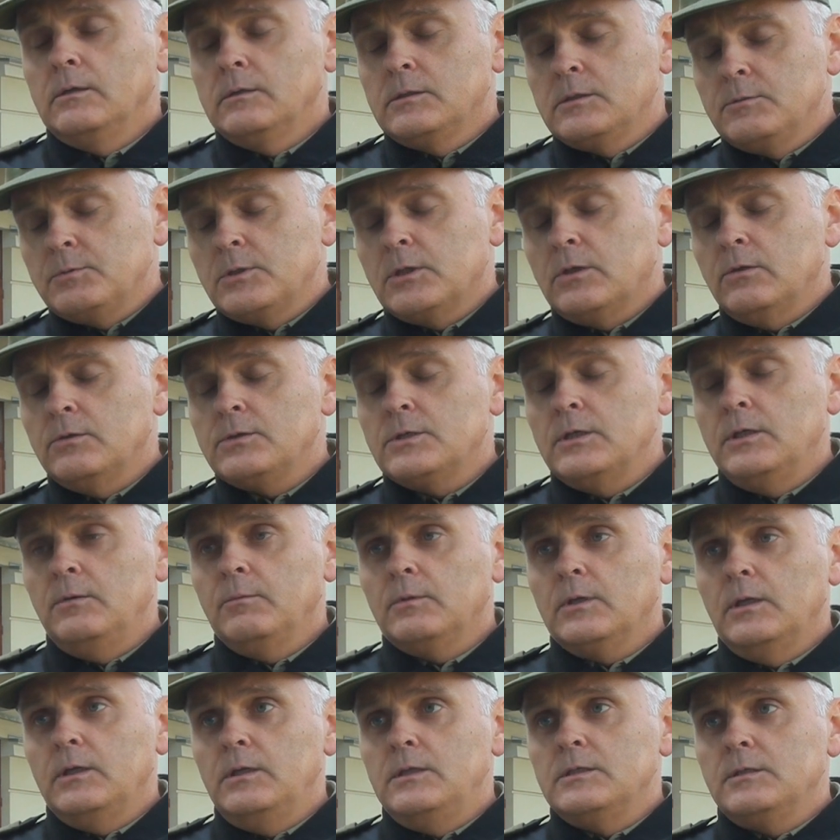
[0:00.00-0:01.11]
czy
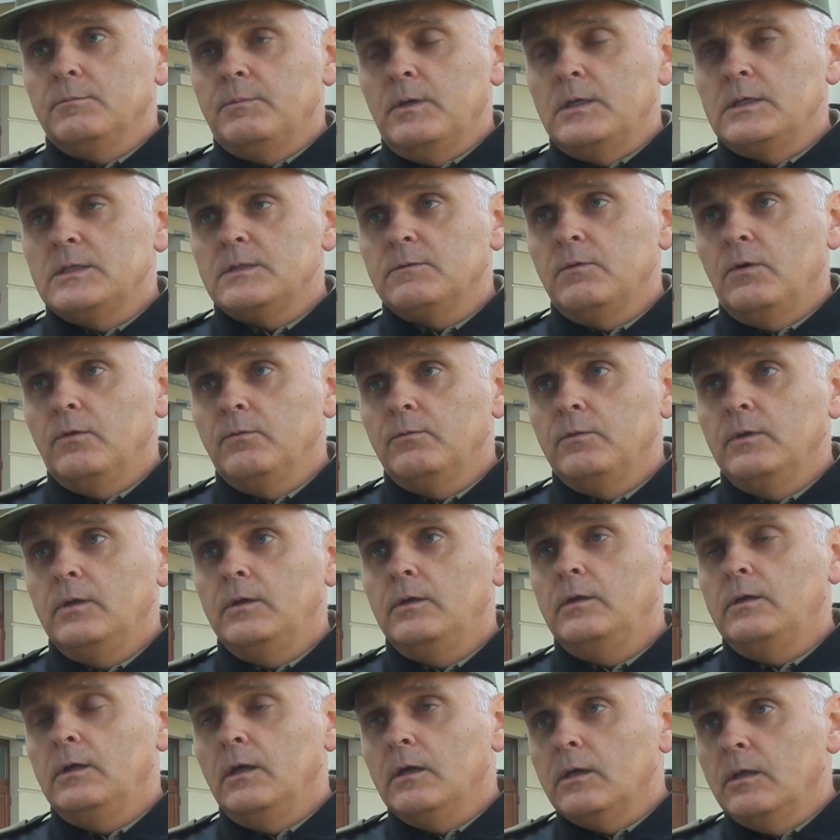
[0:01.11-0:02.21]
przekroczeniem granicy
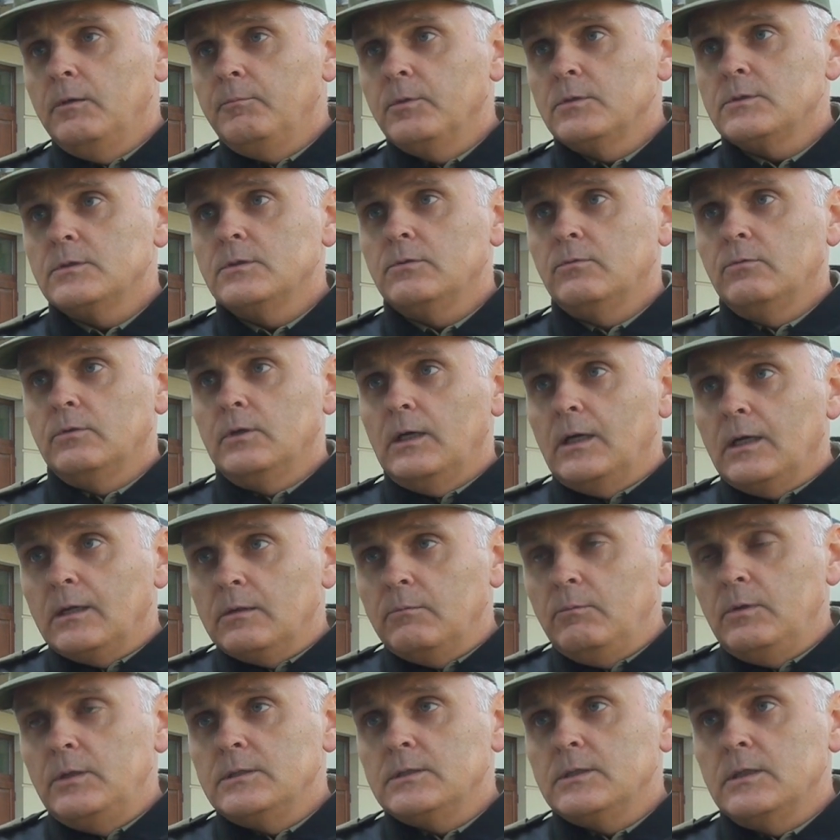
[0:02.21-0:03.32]
państwowej, jak i procedury
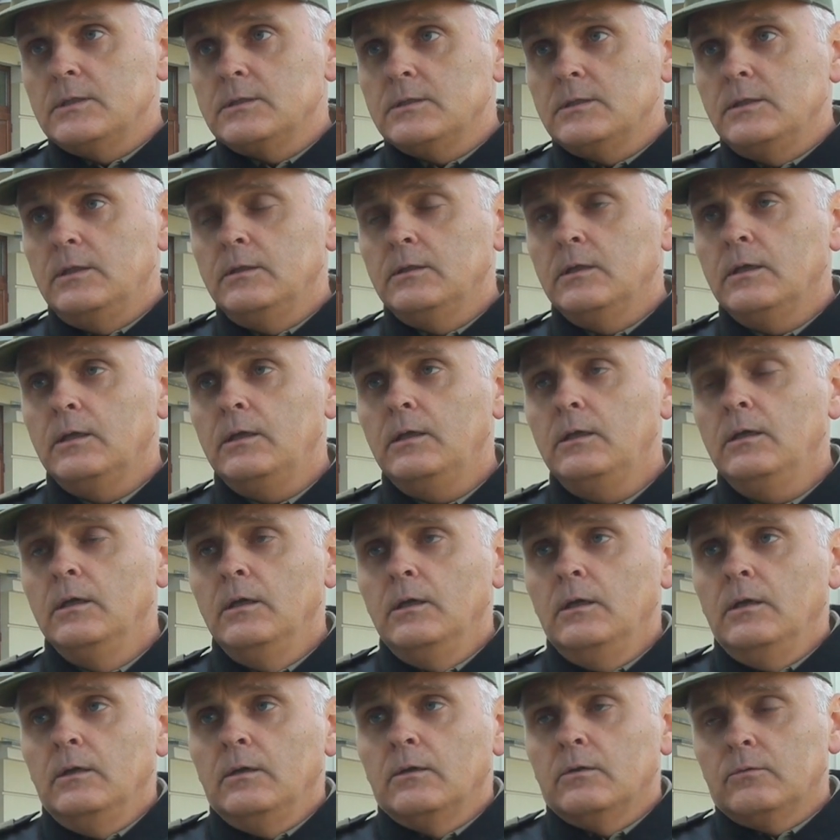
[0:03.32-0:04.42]
administracyjnej,
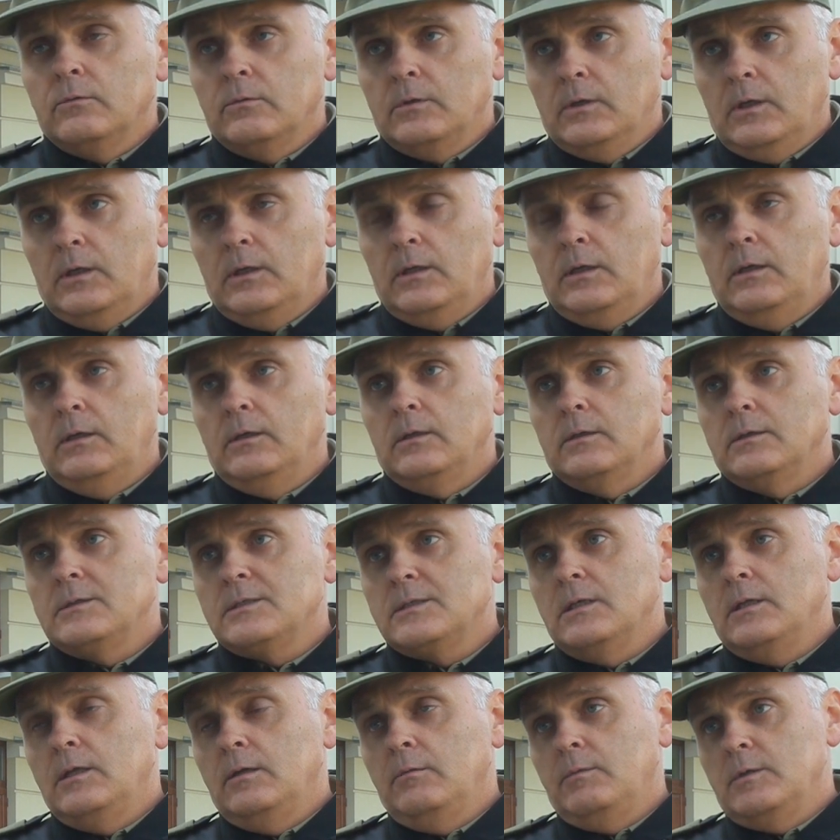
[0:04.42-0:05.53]
której
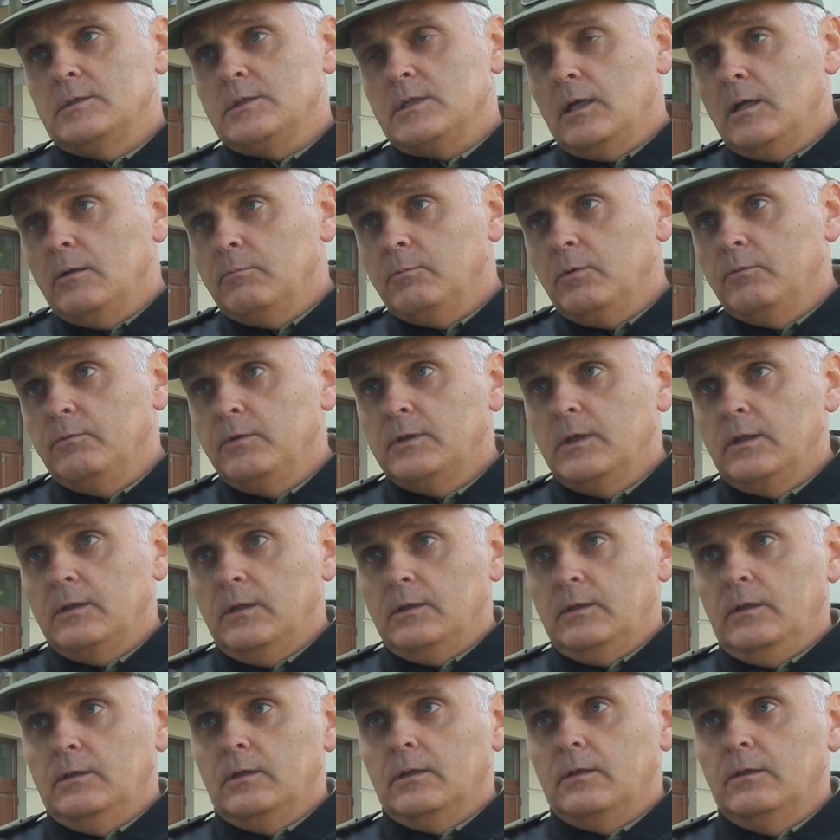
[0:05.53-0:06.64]
celem jest albo
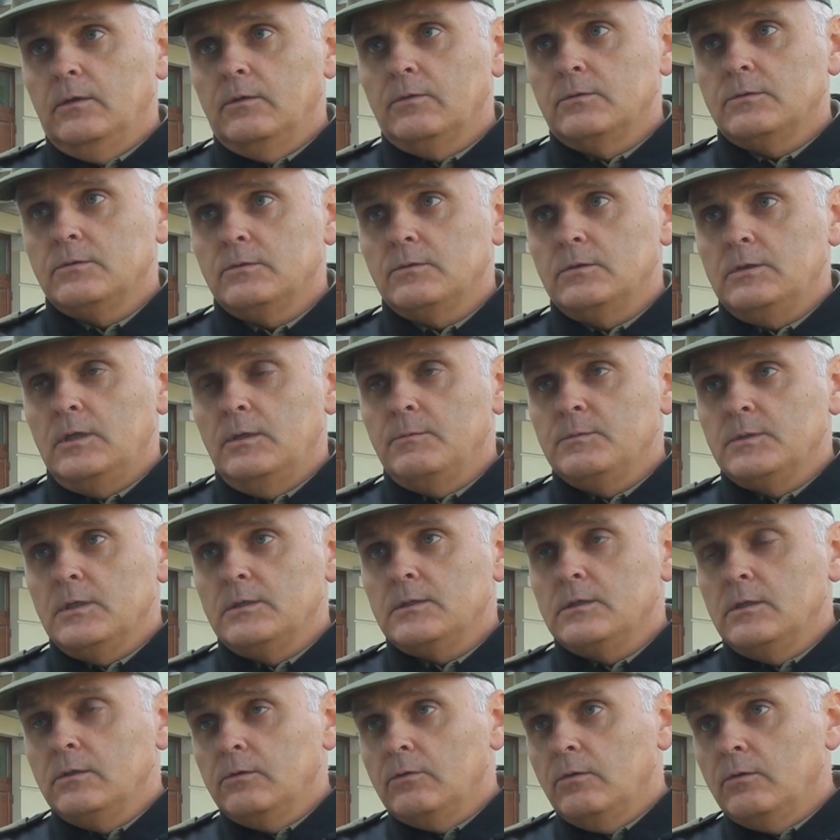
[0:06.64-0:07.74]
wydalenie takiego cudzoziemca
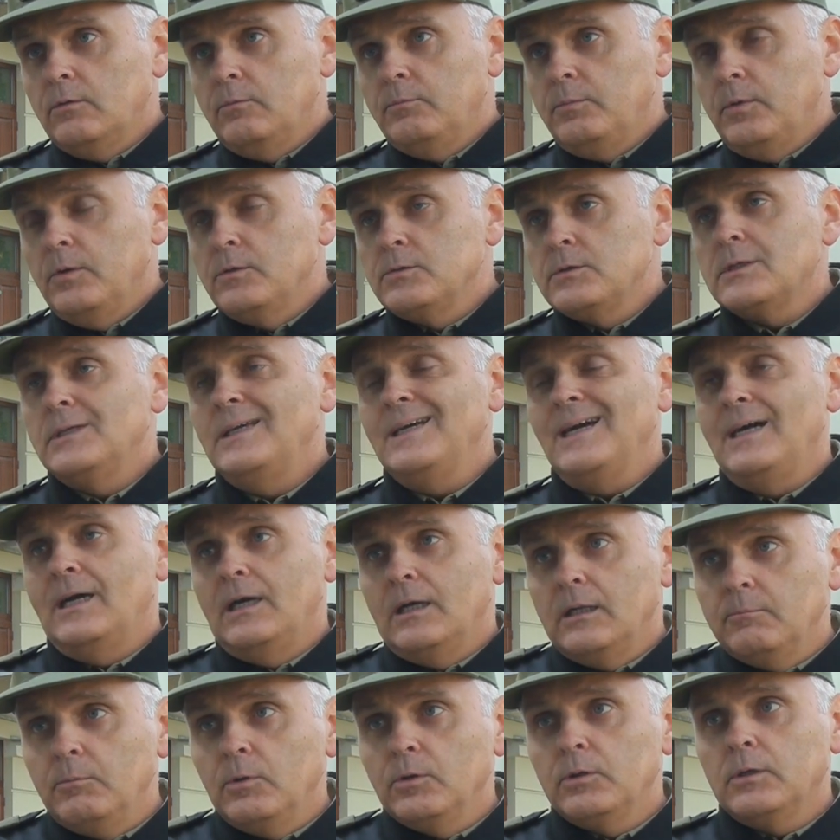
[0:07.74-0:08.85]
z terytorium Polski,
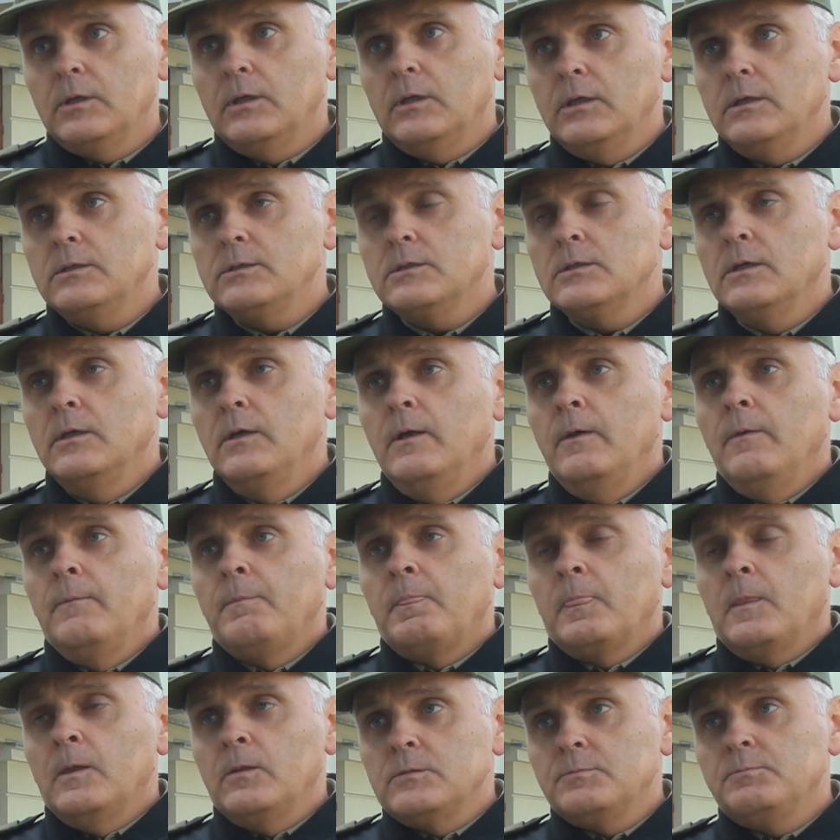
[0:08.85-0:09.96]
albo też
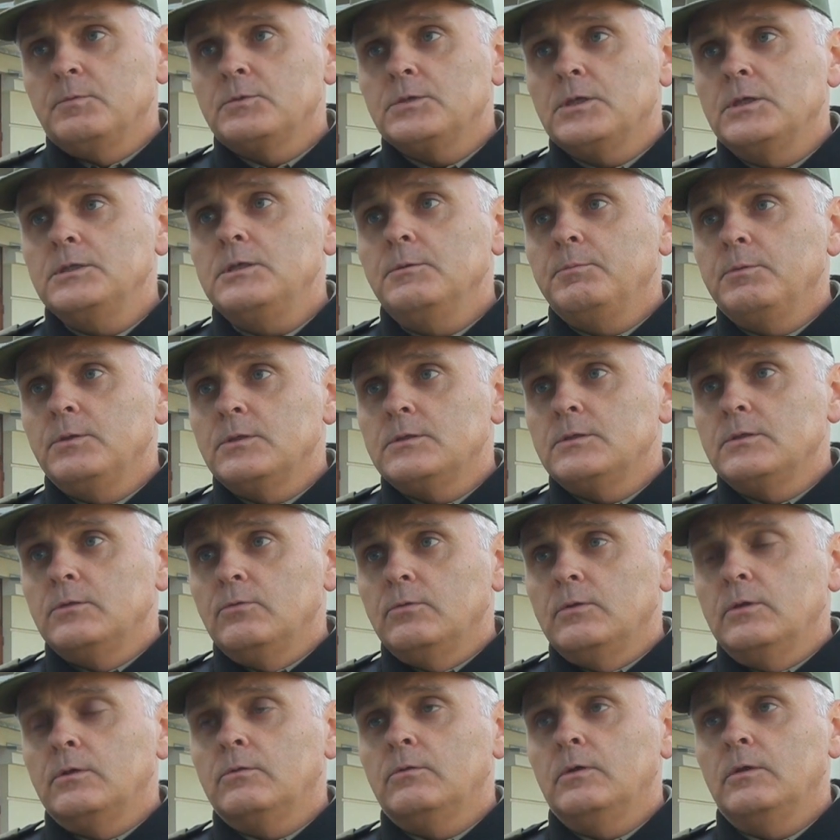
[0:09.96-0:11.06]
rozpoczęcie
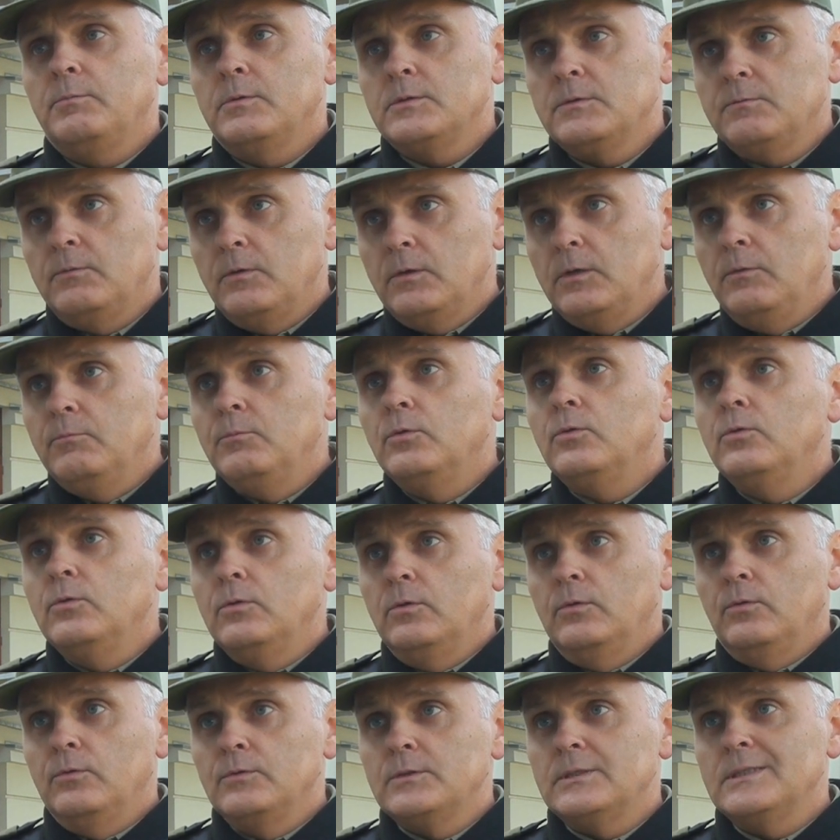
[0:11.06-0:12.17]
procedury, która pozwoli mu
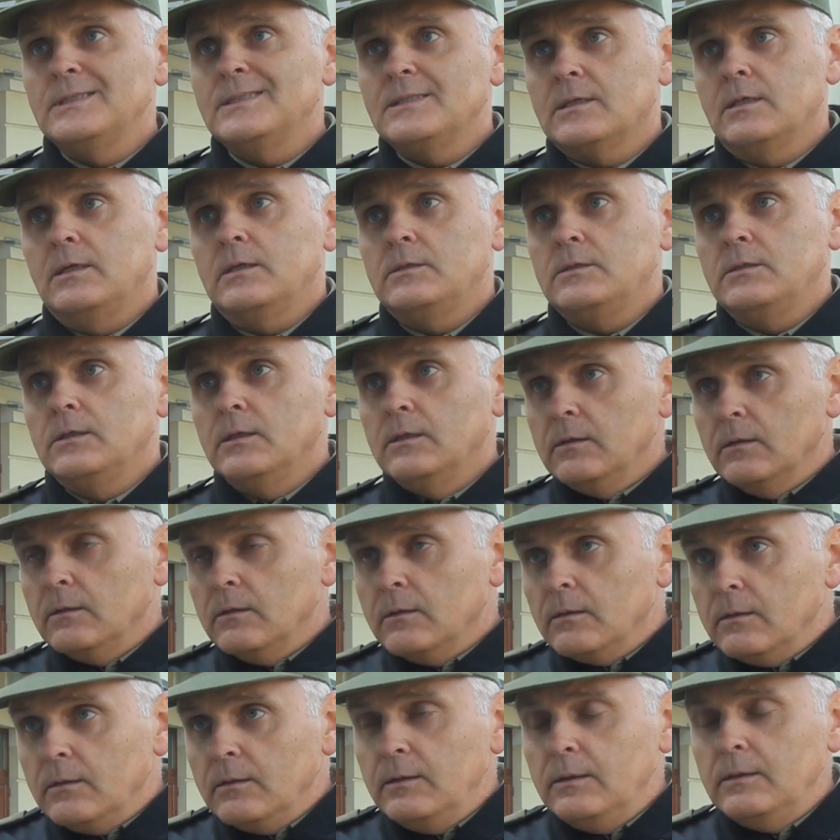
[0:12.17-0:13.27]
uzyskać
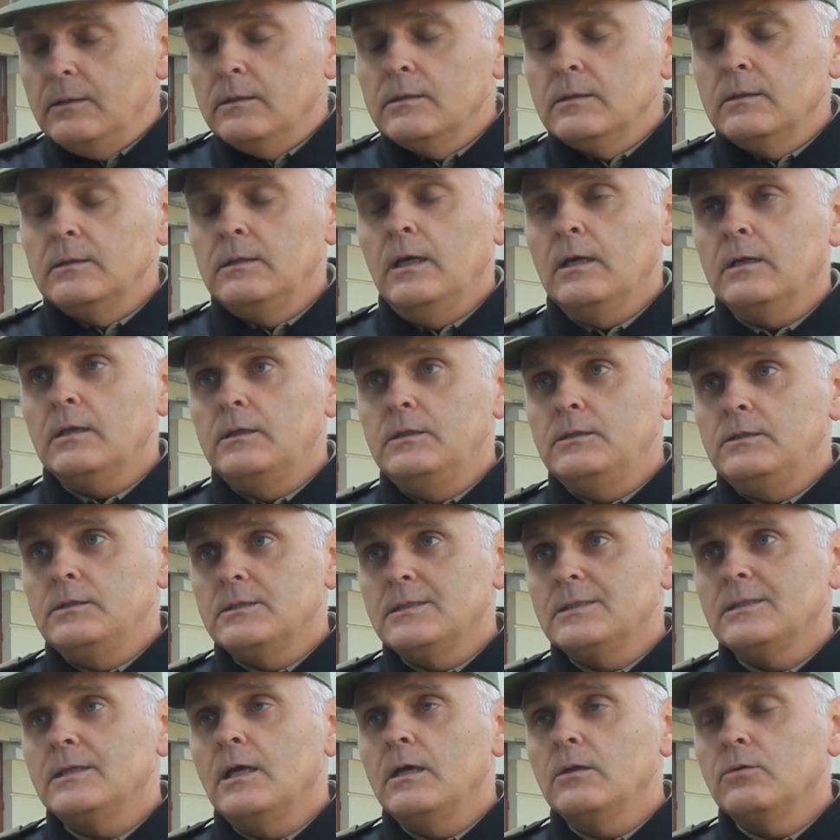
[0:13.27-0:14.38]
jakiś
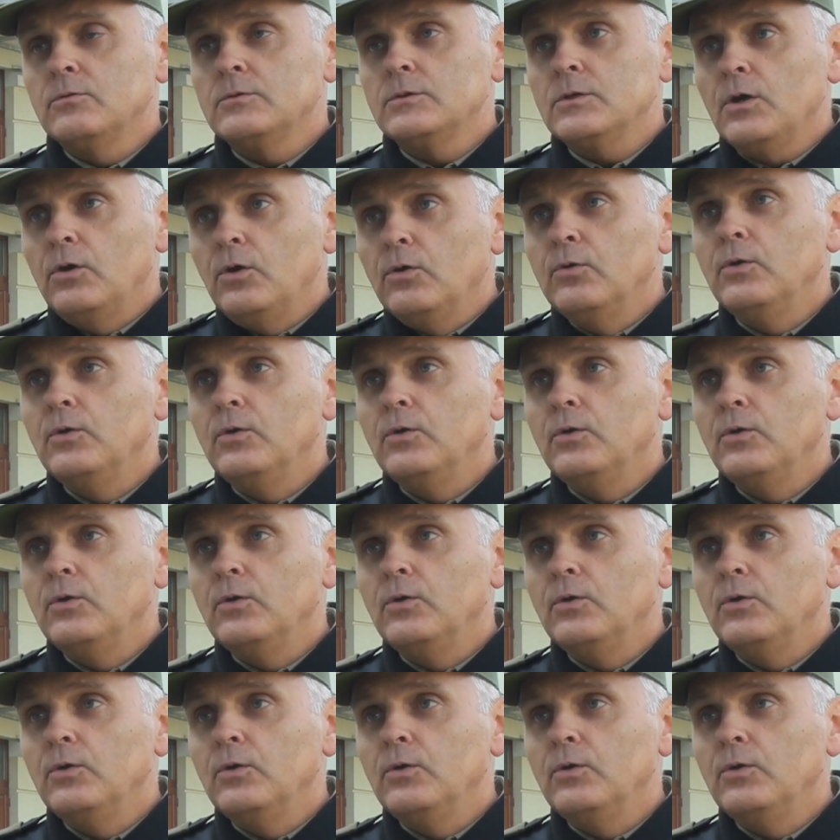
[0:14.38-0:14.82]
status